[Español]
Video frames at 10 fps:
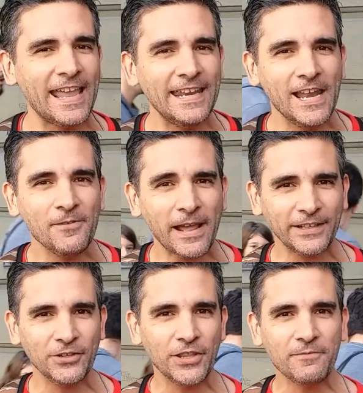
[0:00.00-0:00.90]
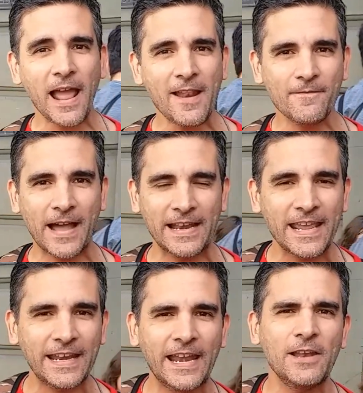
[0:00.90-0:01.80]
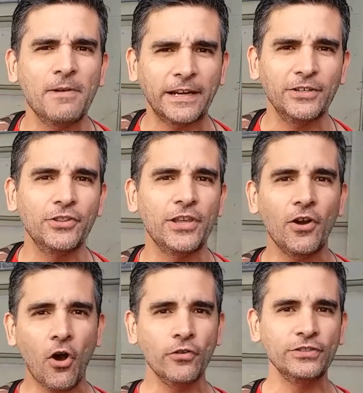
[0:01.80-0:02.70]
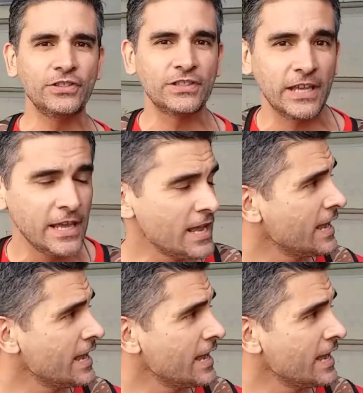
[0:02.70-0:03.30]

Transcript: en el barrio de Valvanera, en el barrio de Once,